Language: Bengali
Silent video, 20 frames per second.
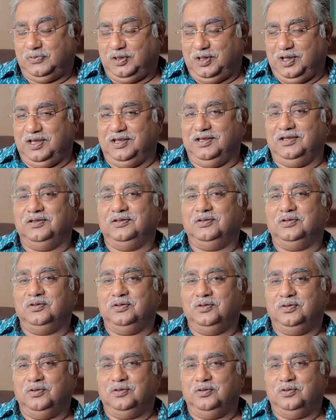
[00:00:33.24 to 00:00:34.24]
কে
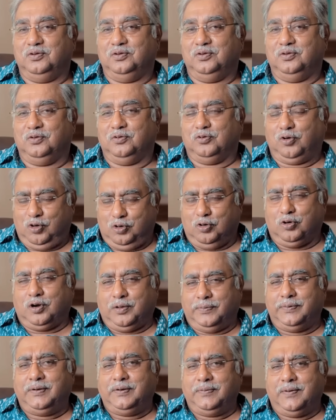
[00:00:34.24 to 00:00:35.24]
রং
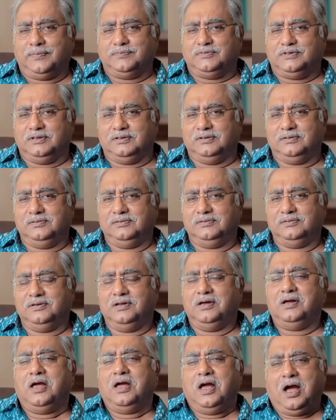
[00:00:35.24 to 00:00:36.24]
করাবেন ভাবছেন
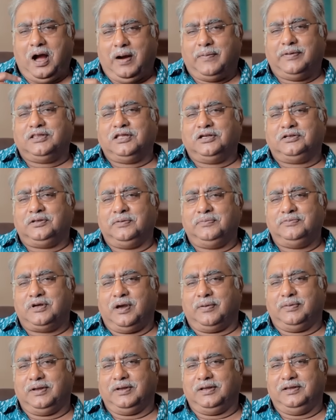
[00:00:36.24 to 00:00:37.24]
আমাদের টিম
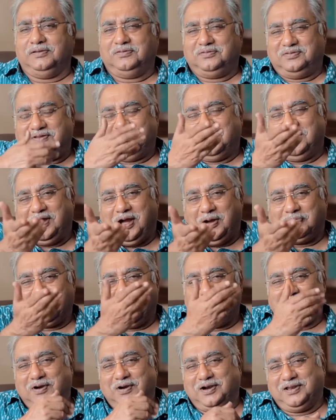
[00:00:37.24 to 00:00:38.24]
যাবে
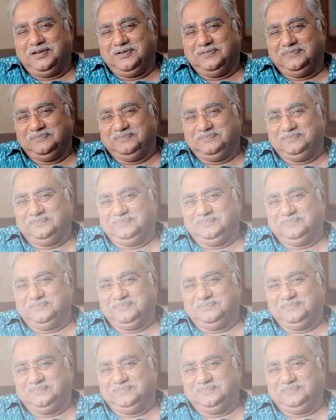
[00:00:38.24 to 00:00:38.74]
আপনার বাড়ি